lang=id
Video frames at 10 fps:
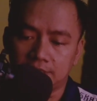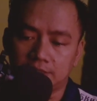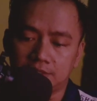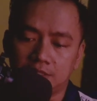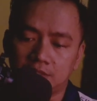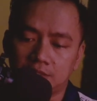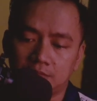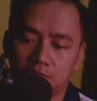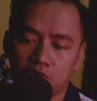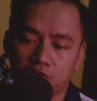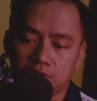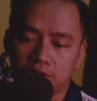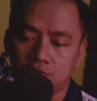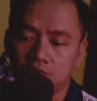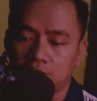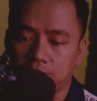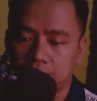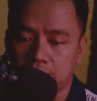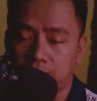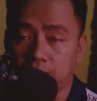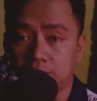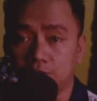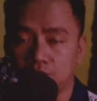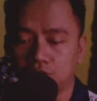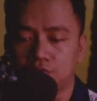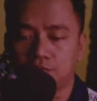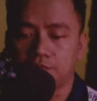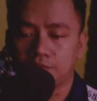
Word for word: saja, menurut saya sudah bisa bikin sembuh.